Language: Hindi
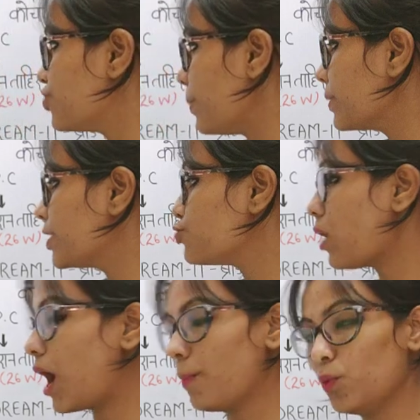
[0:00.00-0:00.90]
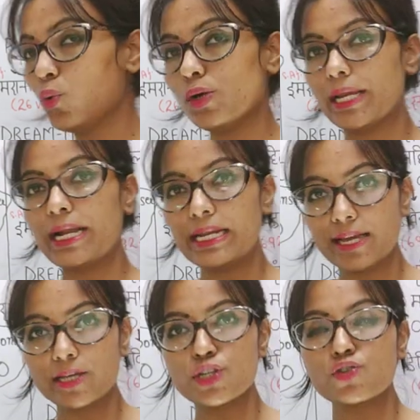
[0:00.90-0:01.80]
जबकि जो अमूल
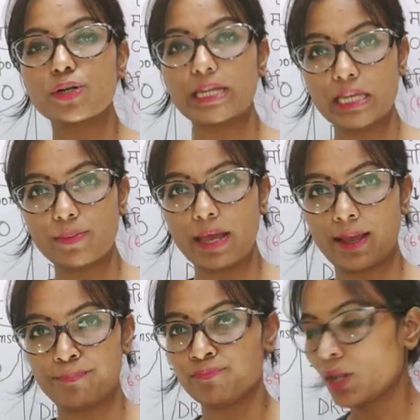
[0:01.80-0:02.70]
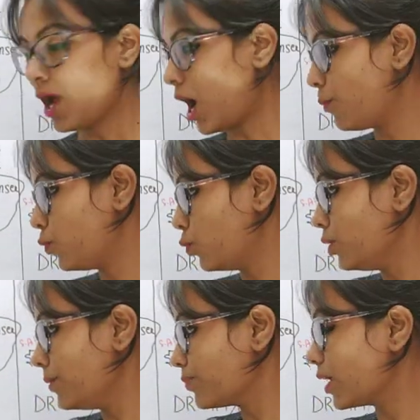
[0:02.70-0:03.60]
इंडिया की जो टीम है
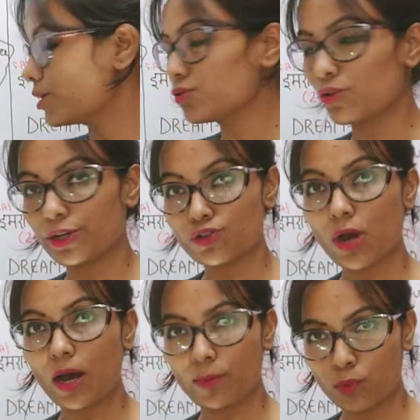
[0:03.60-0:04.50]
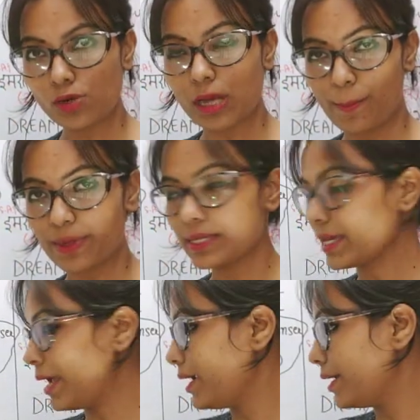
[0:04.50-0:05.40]
अमूल सॉरी जो अमूल कंपनी
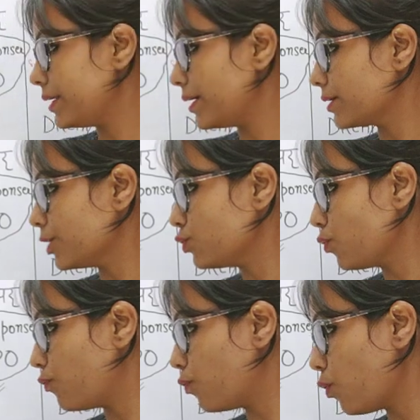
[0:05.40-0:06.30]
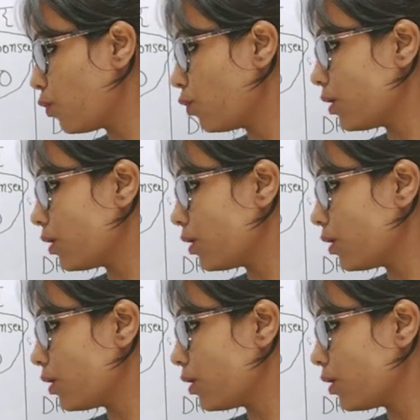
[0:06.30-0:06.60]
है इंडिया की तो वो